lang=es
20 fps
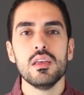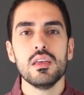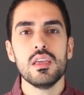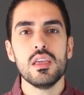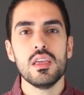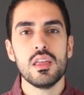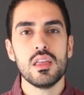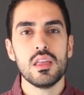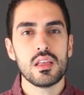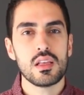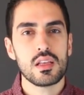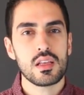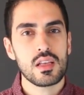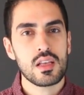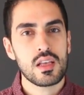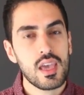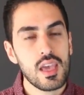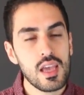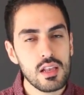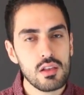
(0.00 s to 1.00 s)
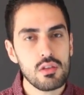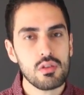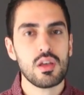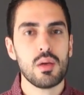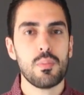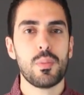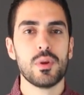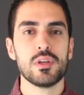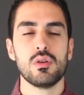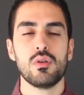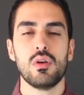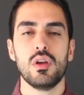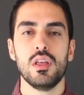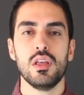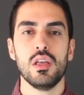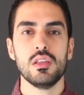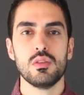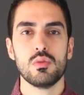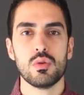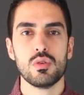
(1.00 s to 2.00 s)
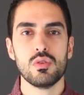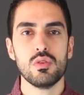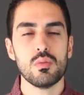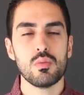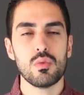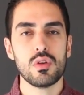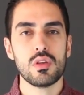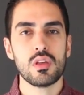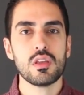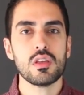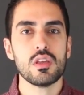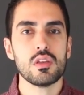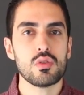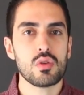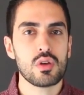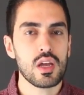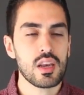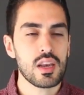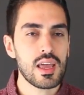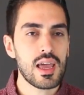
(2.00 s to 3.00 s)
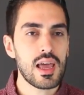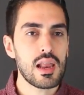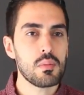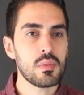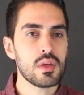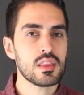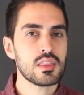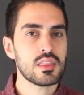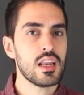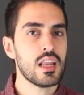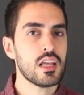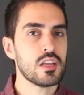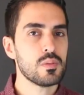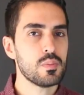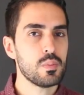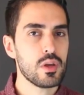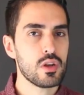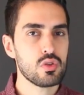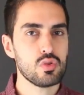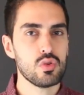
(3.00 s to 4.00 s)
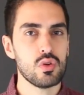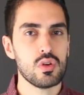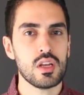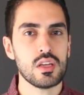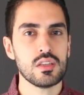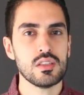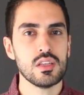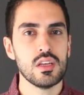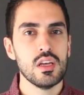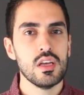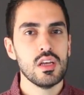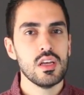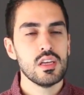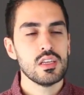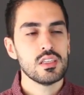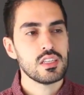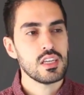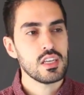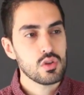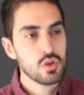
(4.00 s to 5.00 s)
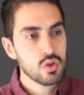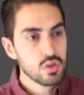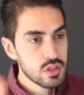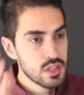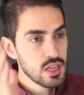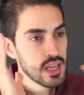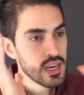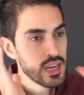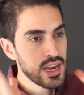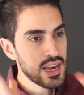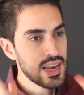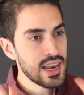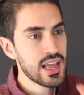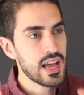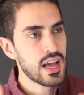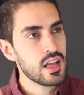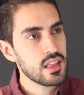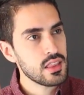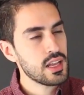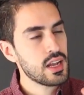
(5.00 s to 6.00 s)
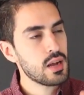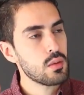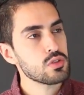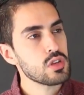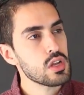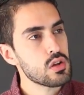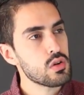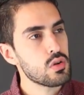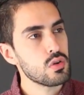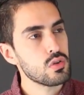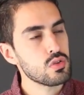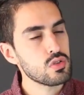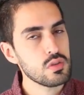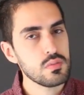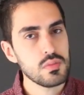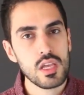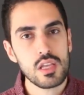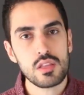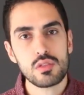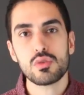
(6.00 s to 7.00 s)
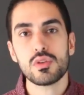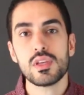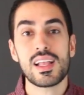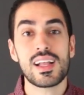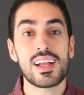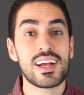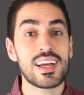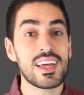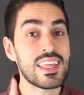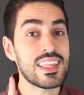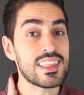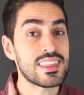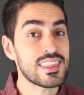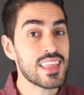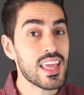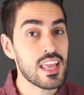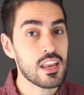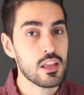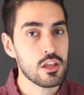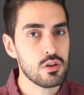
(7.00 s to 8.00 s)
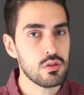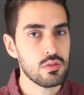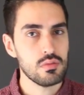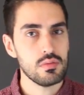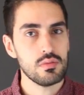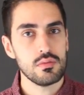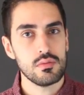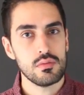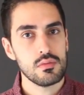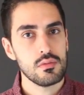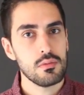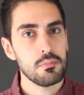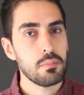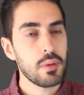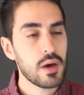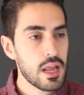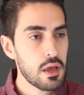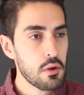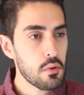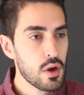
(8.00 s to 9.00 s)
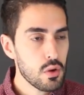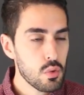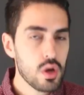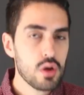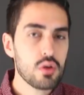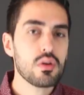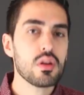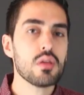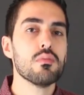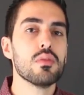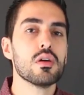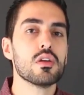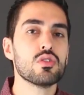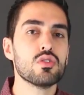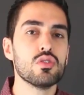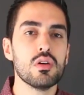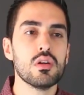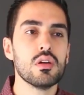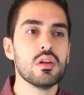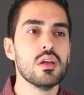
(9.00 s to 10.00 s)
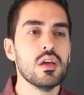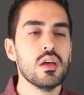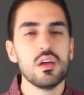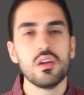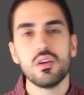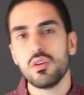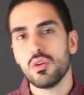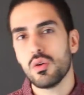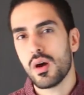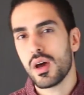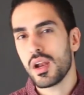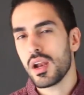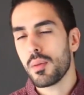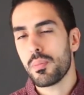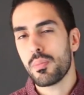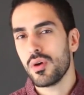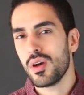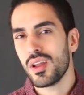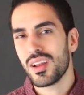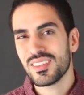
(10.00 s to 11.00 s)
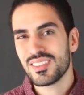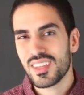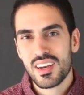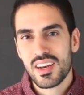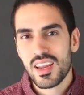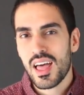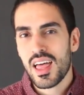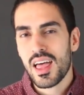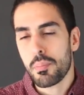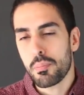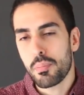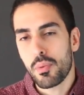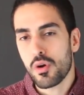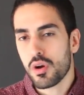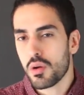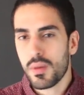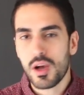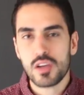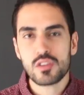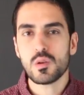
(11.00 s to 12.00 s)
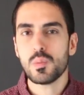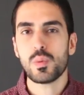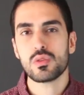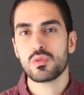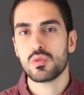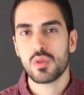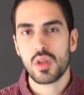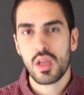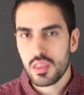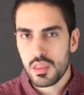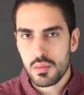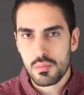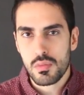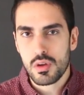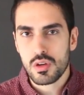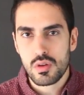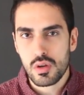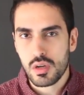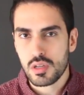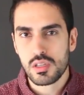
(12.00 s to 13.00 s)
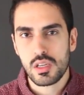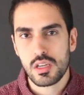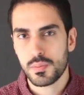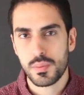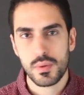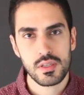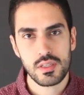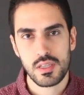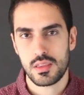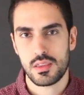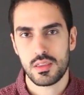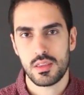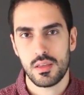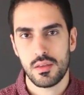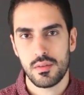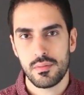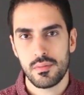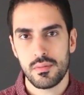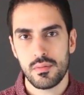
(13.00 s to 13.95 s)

¿Y qué es lo que pasa con esa situación? Muy sencillo, que realmente las personas, si no tienen la, digamos, el conocimiento y el criterio para evaluar una inversión, no van a poder hacer nada por más oportunidades de inversión que se les presente.